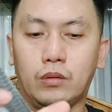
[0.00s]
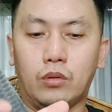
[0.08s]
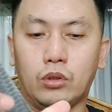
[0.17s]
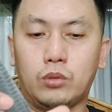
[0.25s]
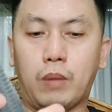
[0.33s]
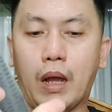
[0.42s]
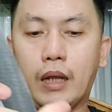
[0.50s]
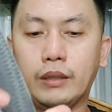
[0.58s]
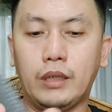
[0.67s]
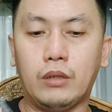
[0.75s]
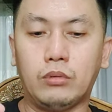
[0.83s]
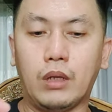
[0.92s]
terus
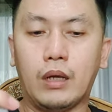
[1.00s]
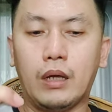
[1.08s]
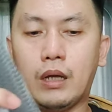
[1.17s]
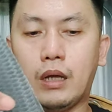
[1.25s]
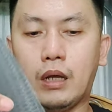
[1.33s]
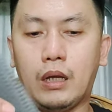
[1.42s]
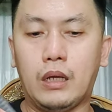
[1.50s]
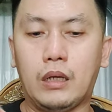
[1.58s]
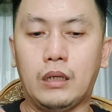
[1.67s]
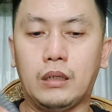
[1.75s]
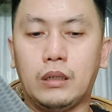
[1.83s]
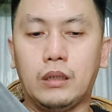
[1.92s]
bahannya udah
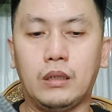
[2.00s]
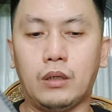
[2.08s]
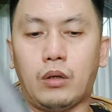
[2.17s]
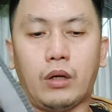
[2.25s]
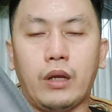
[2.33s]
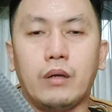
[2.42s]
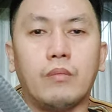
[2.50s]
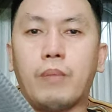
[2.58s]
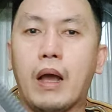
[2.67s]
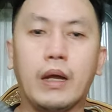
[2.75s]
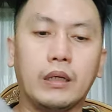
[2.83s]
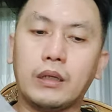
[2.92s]
keren
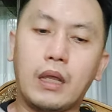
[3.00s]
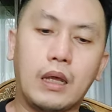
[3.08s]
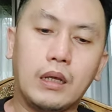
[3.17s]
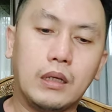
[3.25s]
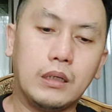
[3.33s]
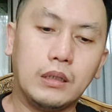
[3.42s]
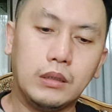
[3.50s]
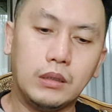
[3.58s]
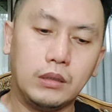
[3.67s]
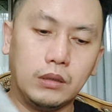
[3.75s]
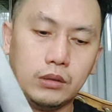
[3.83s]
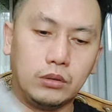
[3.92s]
banget lah
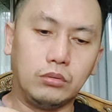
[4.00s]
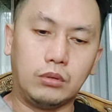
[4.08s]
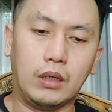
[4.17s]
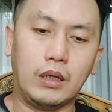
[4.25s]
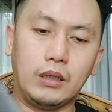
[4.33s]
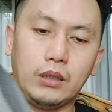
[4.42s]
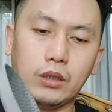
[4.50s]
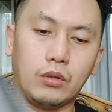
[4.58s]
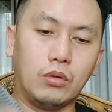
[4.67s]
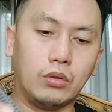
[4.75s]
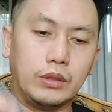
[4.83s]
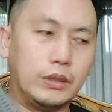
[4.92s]
sudah
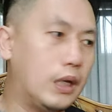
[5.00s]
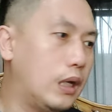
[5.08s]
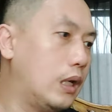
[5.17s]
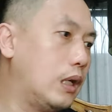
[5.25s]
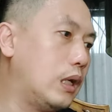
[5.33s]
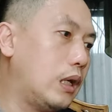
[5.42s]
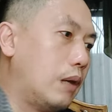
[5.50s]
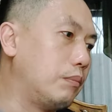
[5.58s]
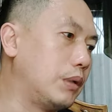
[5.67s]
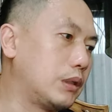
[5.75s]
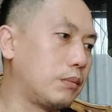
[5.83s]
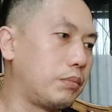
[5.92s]
teknologinya
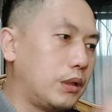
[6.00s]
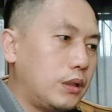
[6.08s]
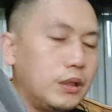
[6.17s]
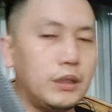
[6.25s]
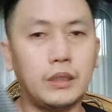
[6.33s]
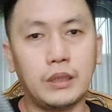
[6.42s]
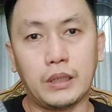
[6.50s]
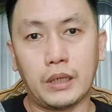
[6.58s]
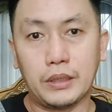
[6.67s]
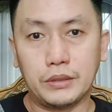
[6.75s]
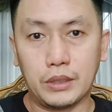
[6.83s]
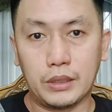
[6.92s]
hampir seperti
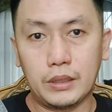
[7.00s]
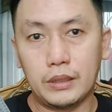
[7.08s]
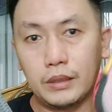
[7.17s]
Ranger